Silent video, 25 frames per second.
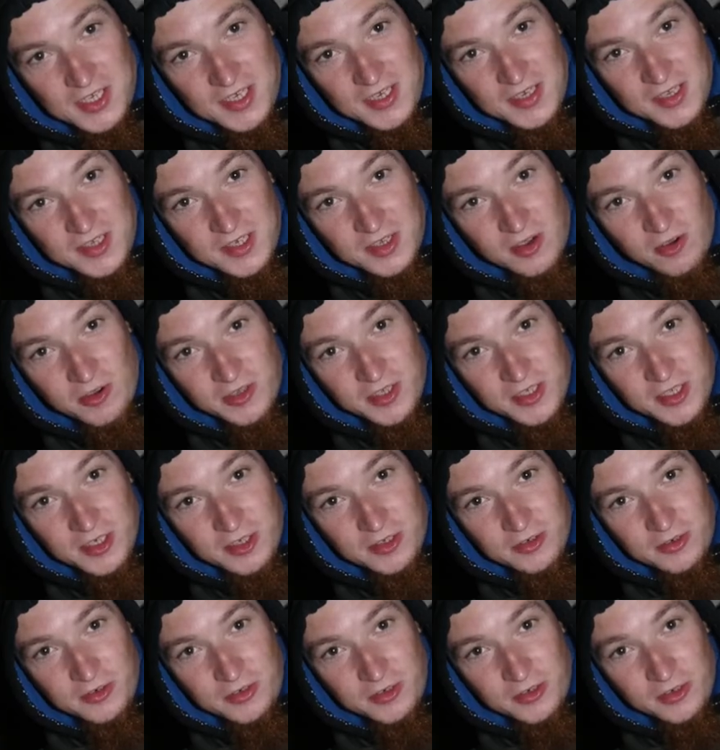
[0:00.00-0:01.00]
Tee ist
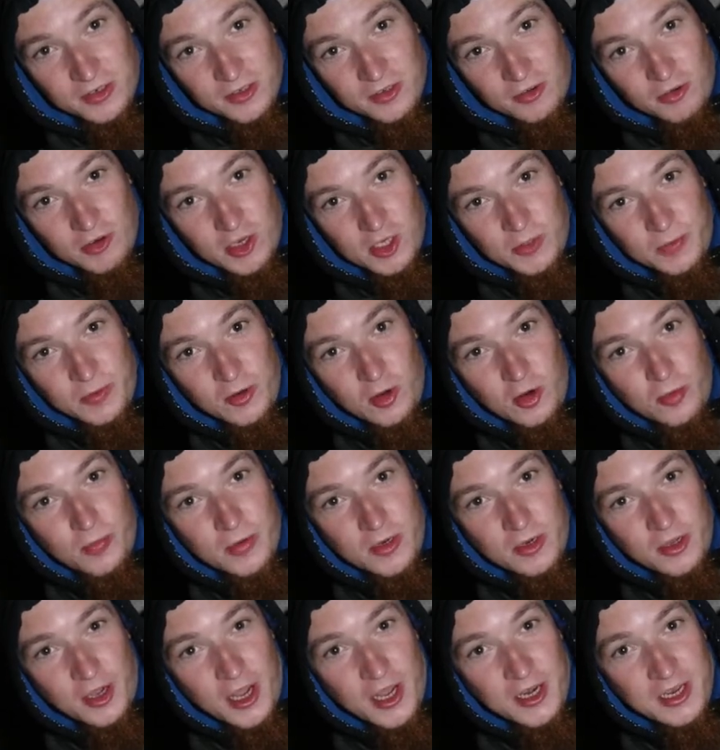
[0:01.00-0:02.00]
ausgetrunken und ich bin
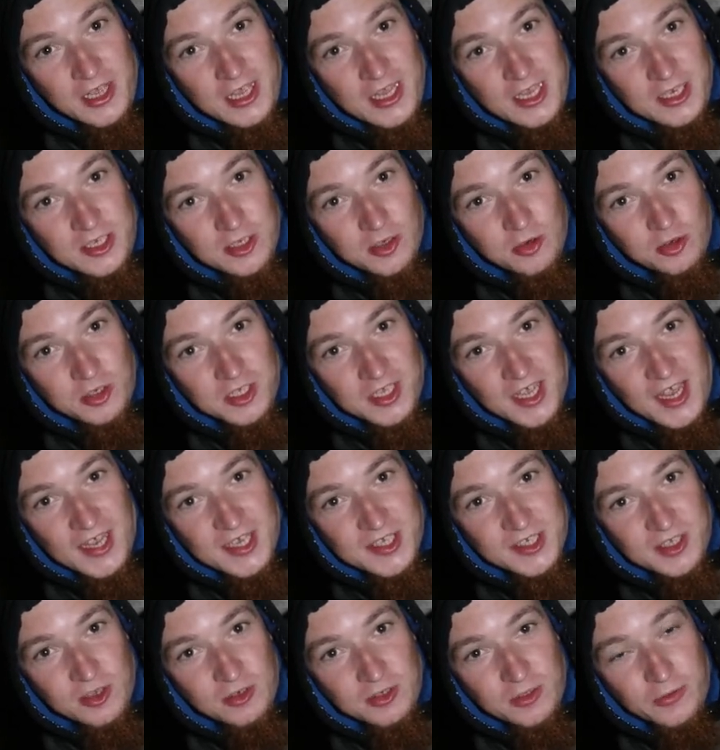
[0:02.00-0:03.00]
immer noch eine hetero
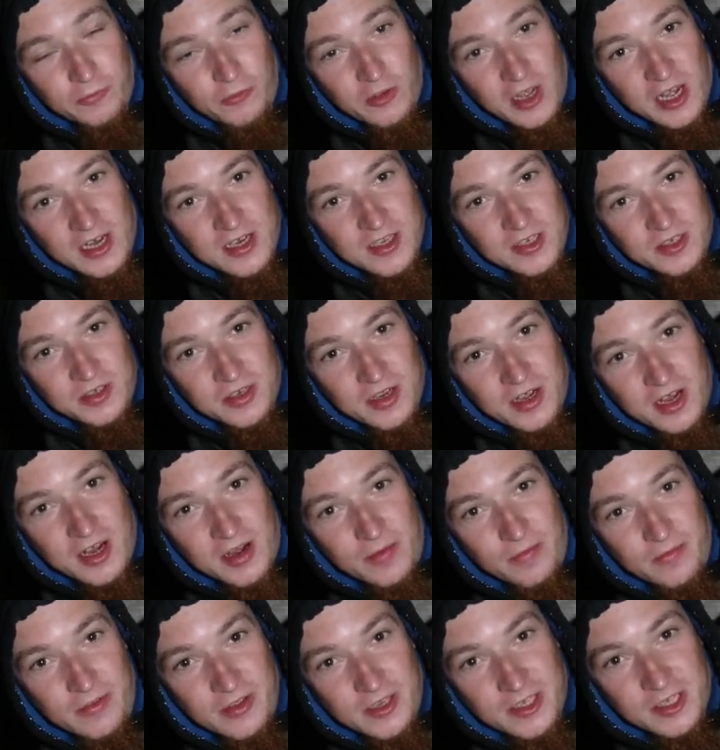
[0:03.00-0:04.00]
die für alles zu
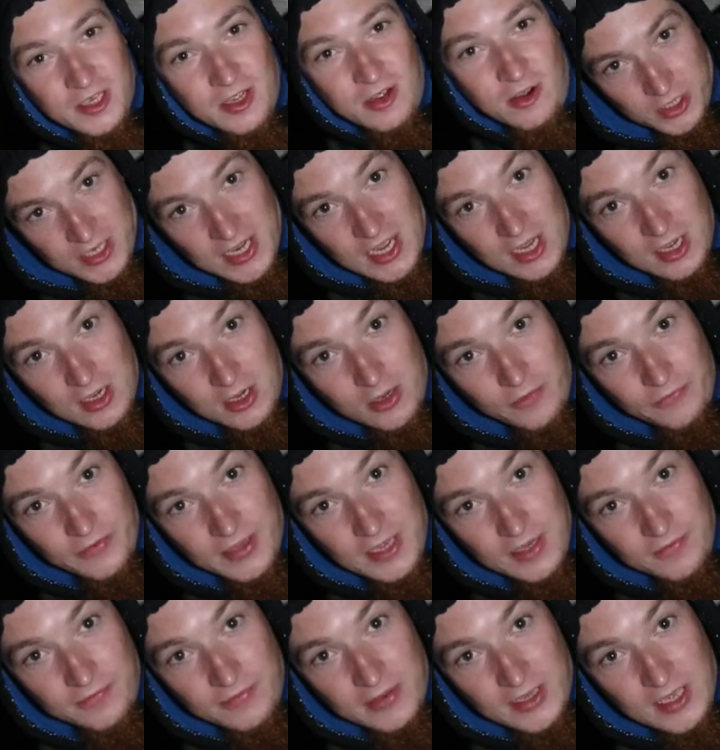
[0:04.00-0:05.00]
haben ist. Und darauf
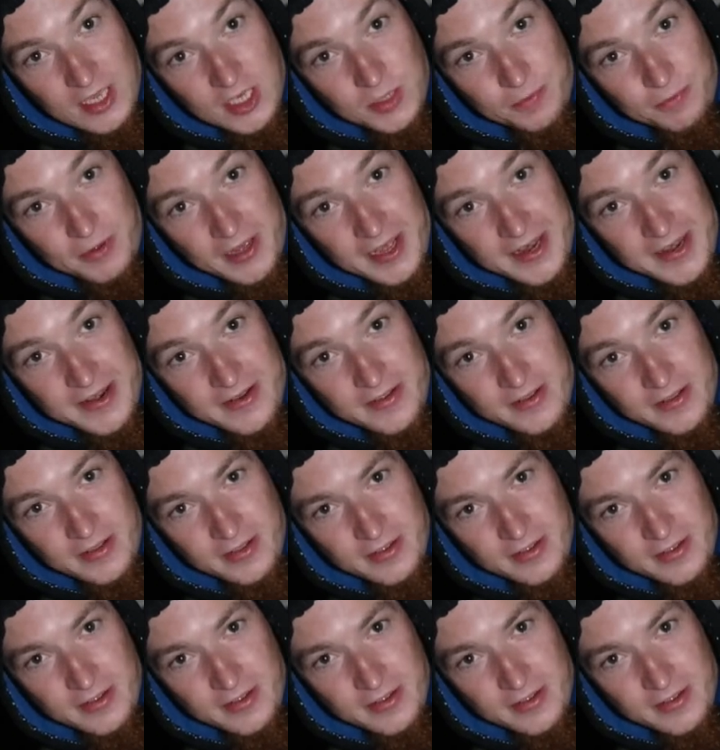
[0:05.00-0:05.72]
gehen wir jetzt pennen.